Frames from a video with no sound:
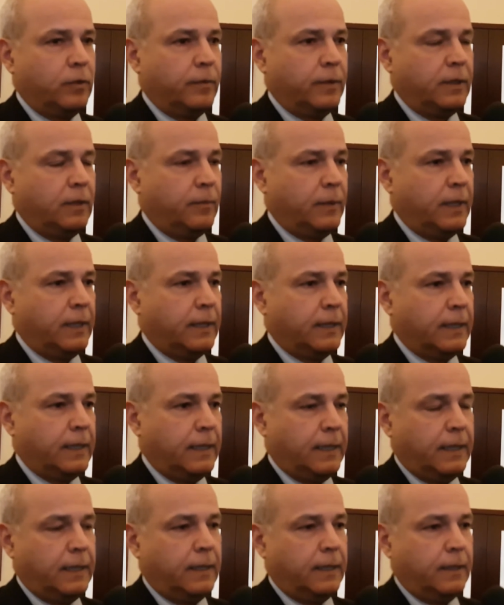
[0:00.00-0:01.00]
prima di me,
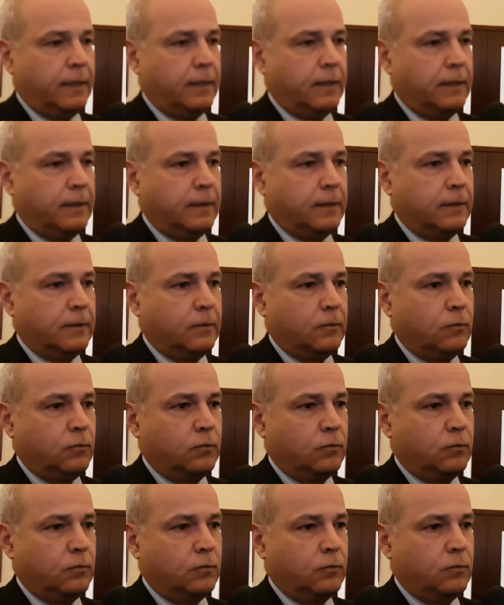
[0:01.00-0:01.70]
che eh,